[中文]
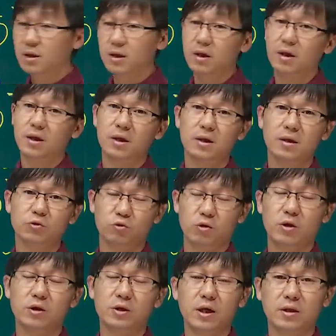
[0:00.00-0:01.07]
嗯主
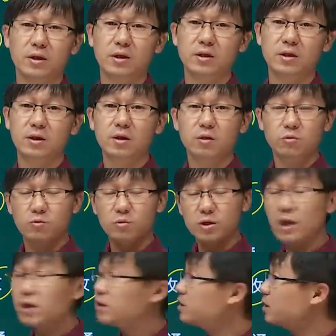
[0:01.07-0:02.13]
要讲的是通过
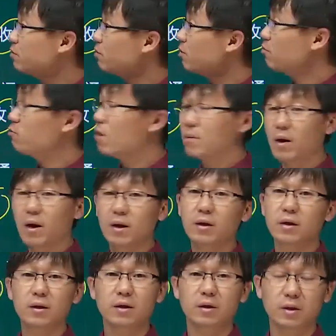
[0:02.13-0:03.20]
上市和挂挂牌
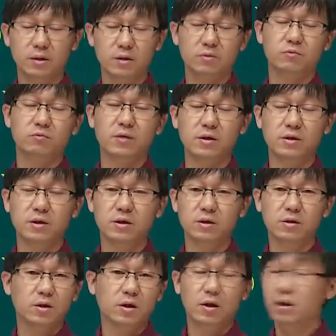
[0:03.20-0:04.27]
啊这种方式
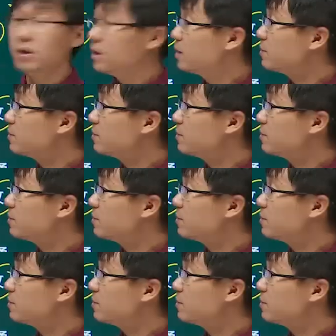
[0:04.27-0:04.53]
啊。